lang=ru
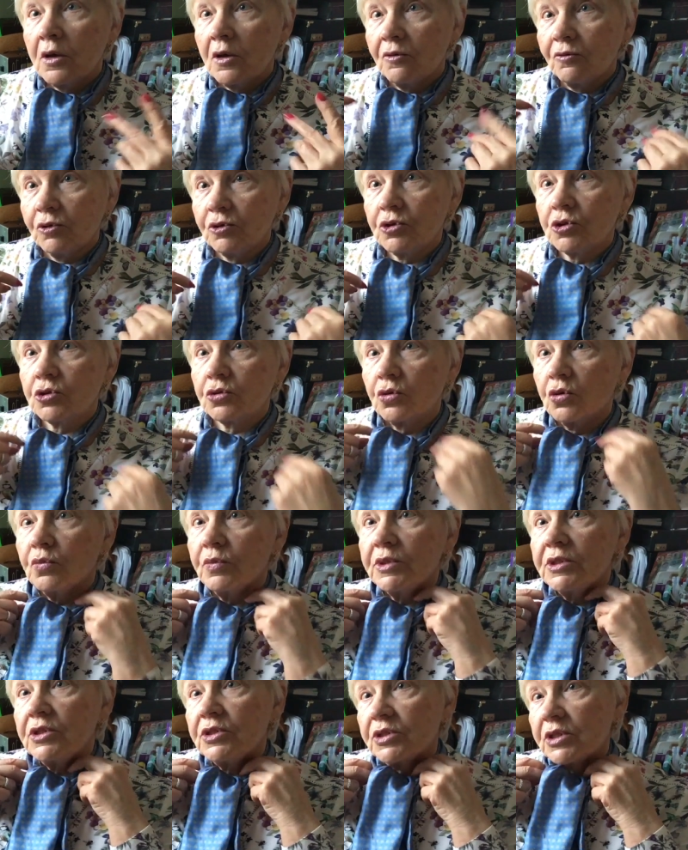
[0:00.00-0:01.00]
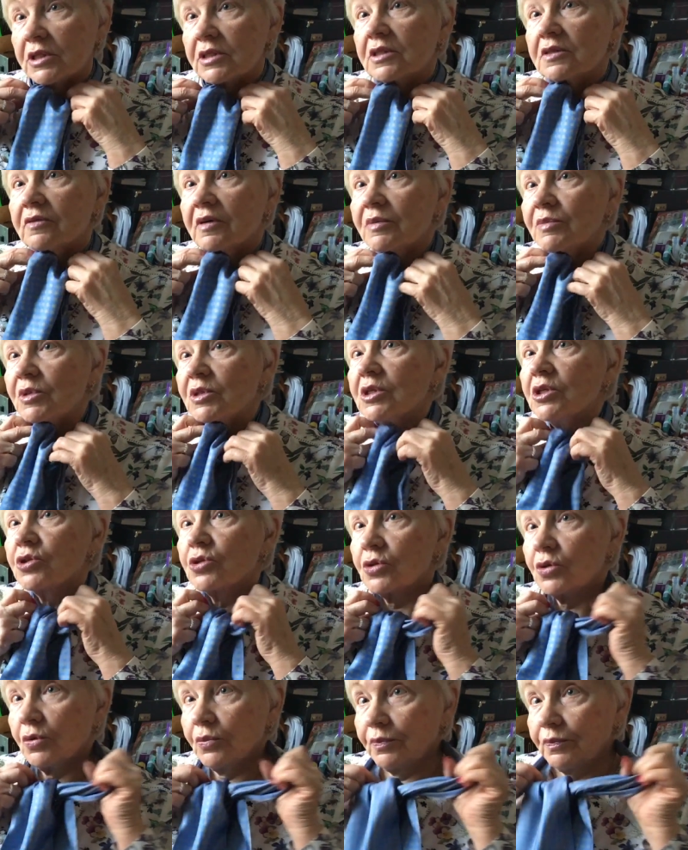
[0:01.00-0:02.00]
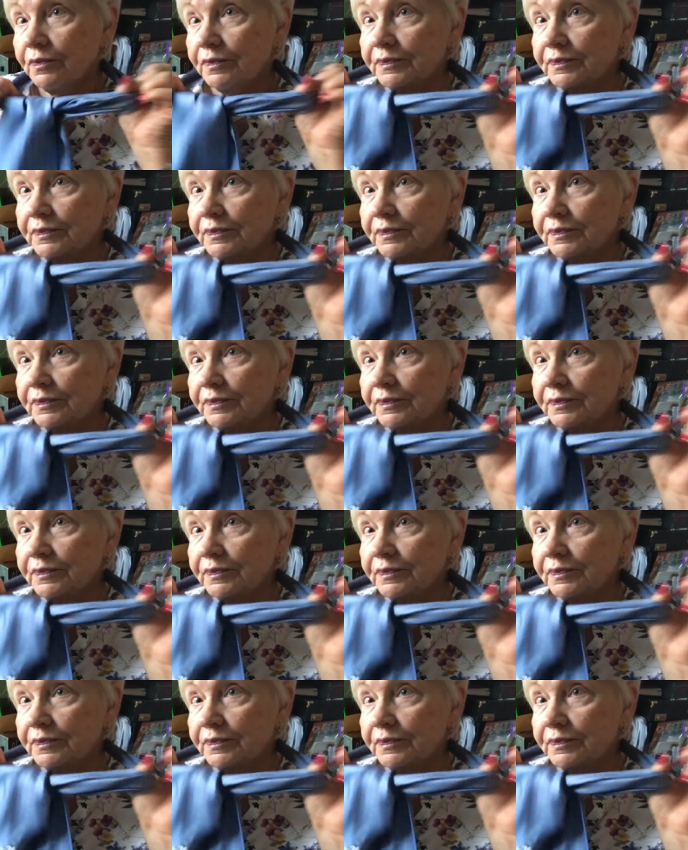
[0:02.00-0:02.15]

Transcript: Вот что мы сейчас с вами сошьем.